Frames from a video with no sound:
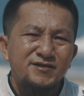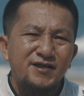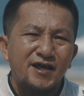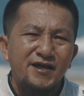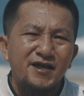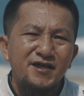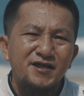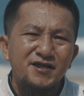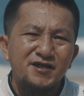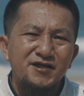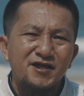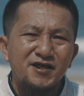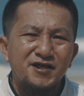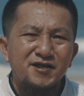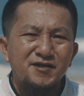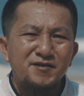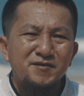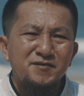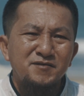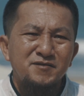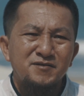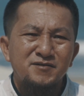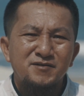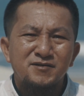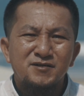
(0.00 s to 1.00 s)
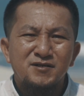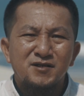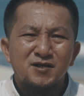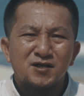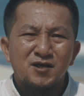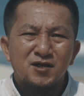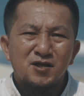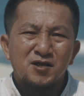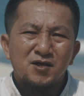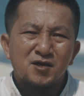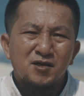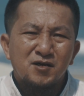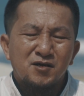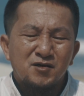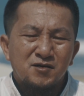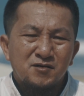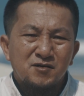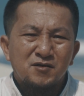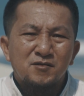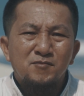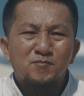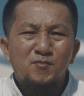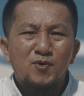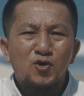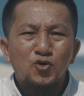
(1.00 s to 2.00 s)
Saya ingin
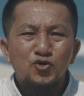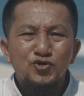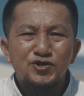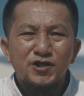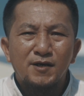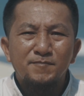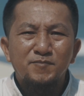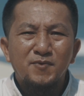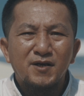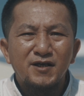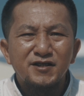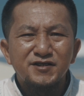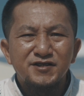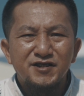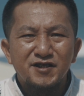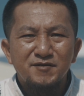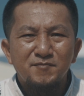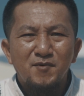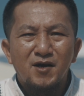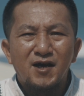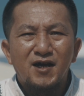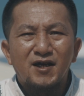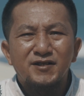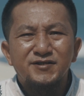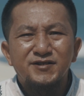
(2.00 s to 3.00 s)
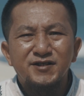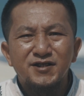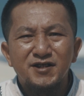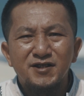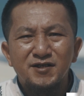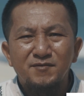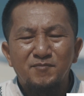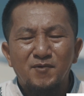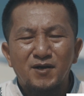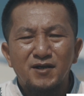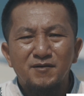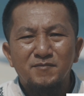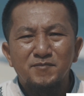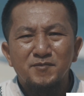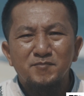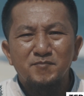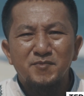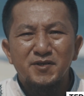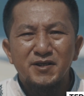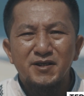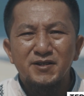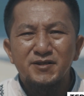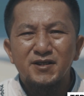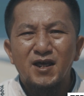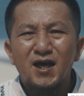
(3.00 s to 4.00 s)
mengucapkan terima kasih kepada
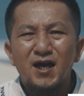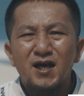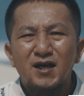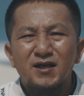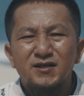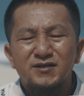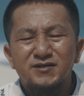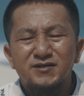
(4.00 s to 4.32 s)
pemerintah